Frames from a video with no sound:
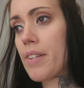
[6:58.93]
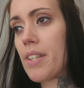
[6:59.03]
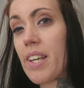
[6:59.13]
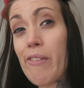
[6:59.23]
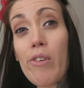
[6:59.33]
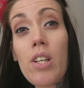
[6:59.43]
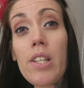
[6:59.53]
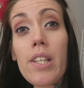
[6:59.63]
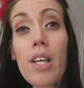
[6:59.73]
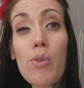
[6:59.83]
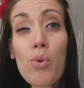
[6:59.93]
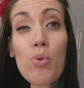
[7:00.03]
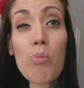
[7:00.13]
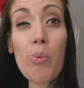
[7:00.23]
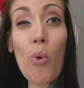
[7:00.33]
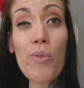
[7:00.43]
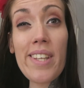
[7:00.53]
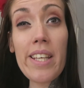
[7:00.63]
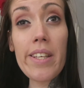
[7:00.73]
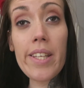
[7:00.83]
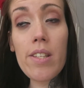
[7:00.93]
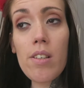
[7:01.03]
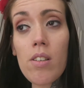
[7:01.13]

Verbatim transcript: été révélée, un truc de protéines